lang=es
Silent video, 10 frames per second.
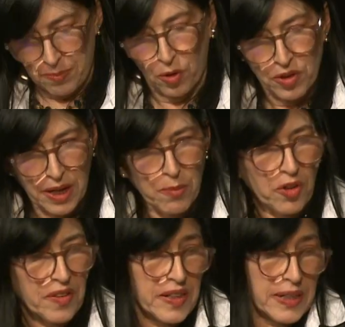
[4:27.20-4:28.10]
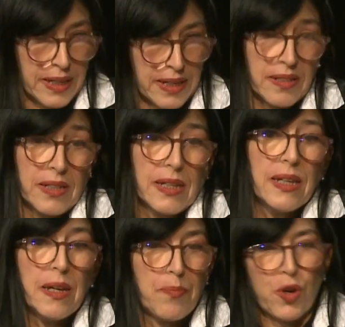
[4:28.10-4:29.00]
podríamos decir que sí
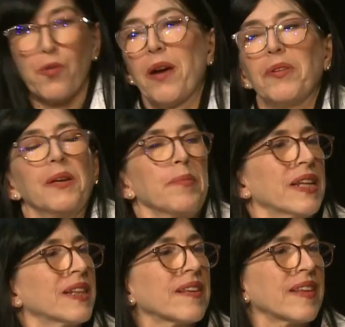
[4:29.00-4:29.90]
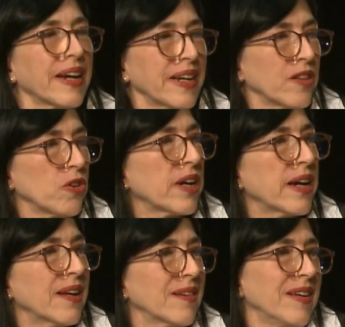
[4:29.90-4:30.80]
y probablemente esta
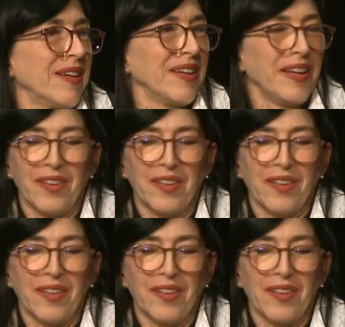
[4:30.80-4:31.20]
escritora eh,